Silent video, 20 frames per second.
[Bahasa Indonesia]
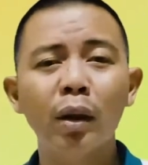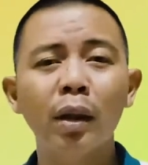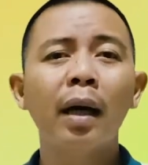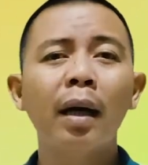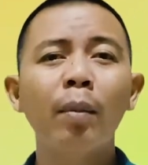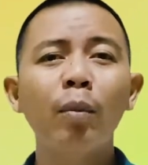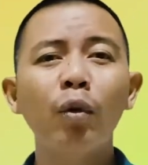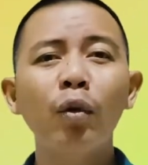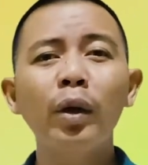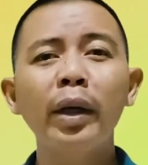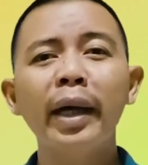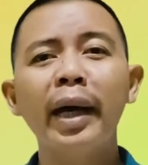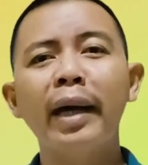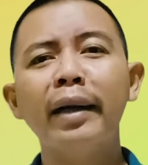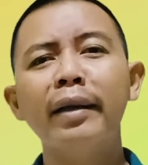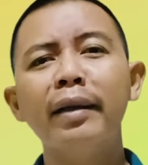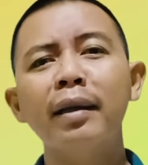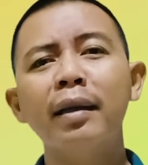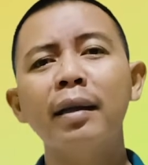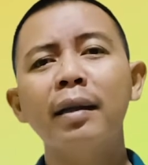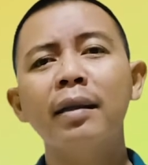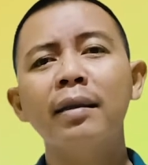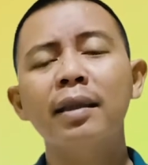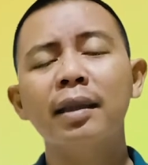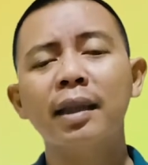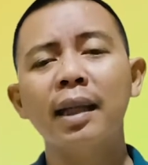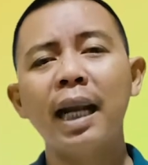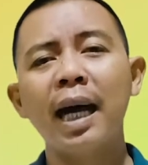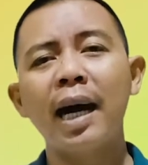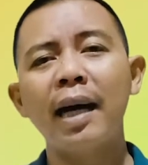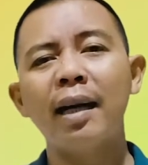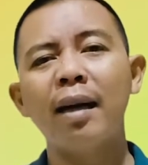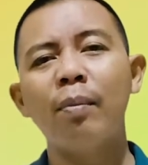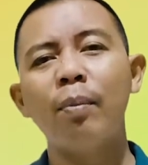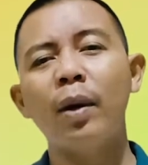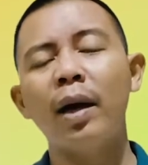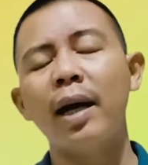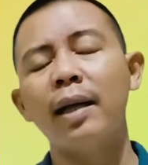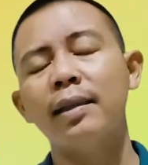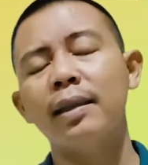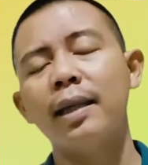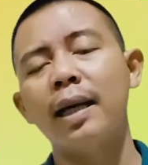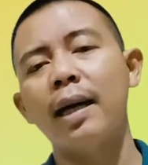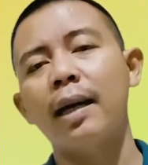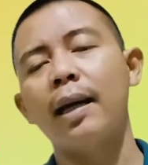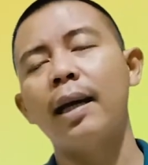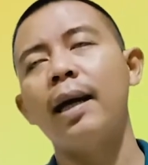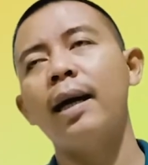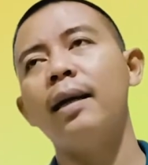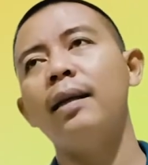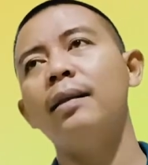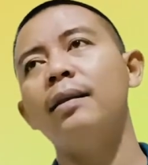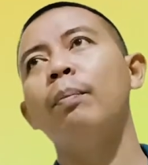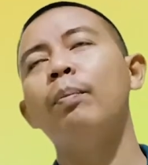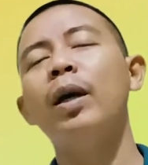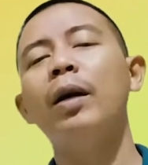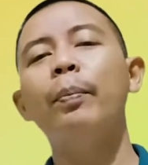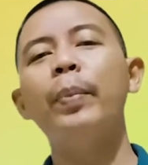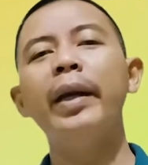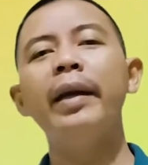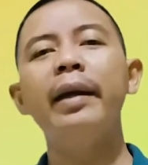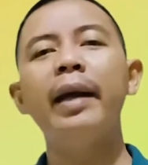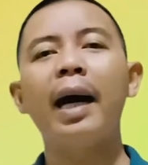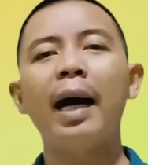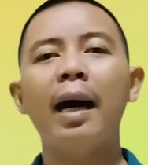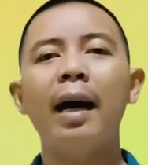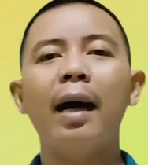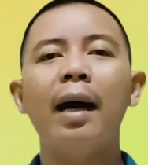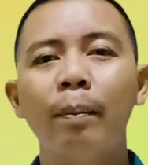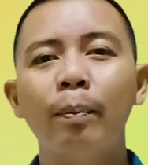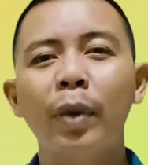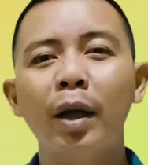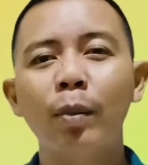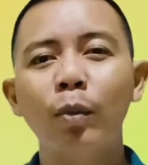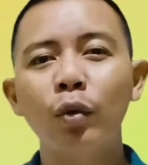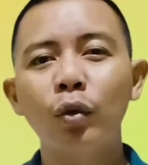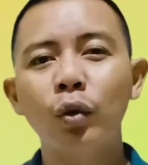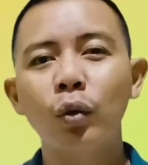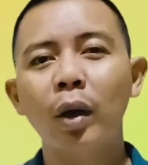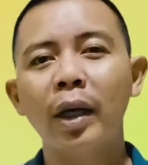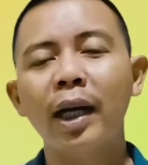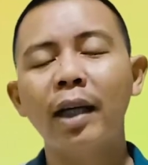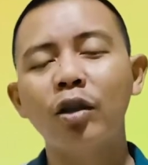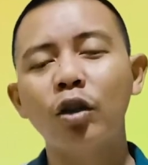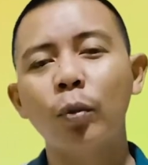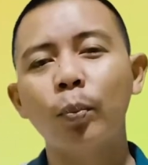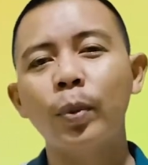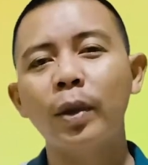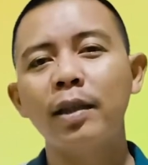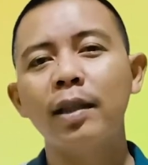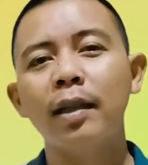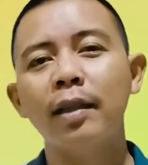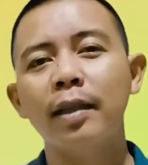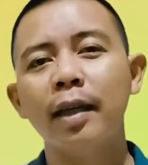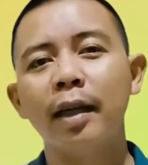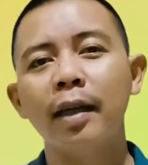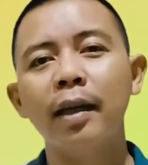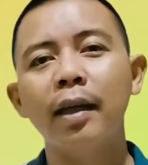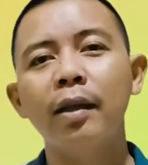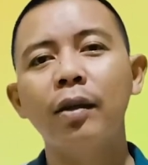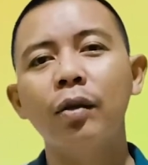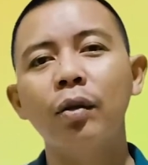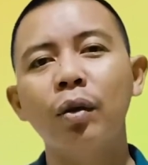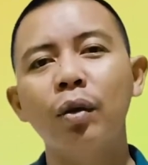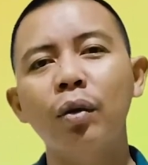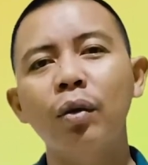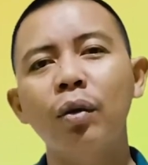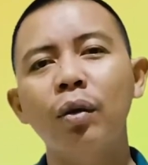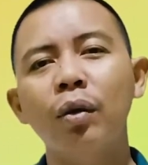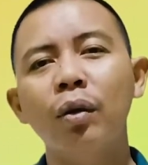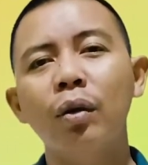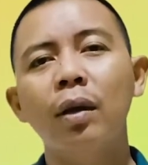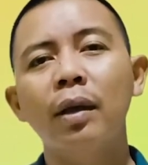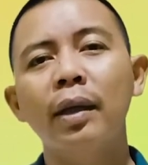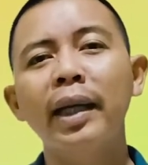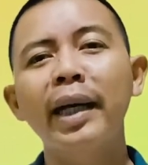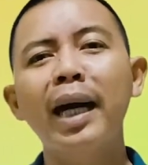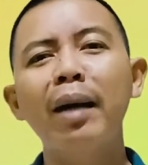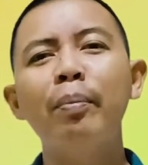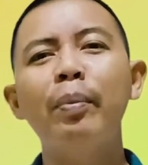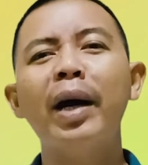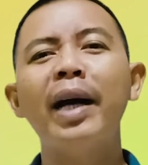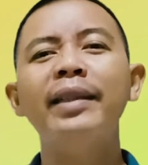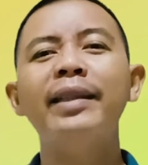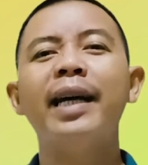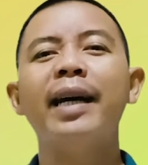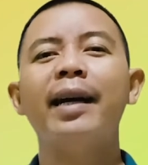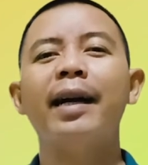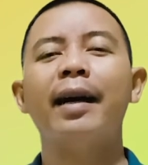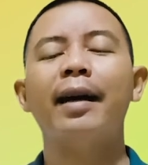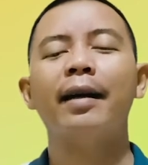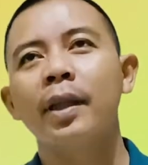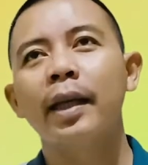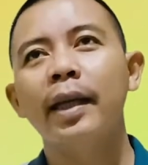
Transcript: kemudian setelah ada pengacara berpindah permusuhan atau perselisihan itu dengan pengacara.